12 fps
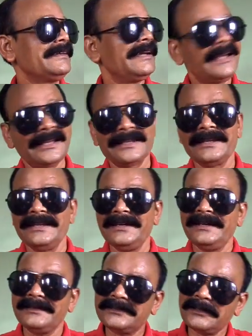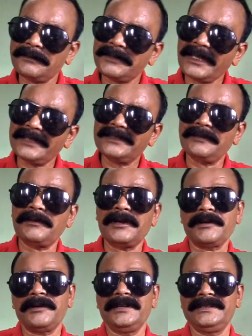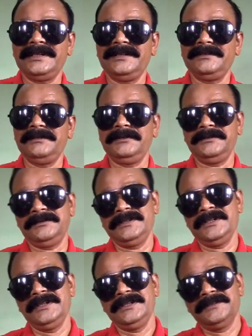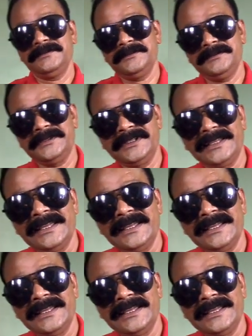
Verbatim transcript: আর সবচেয়ে বড় কথা হলো উনি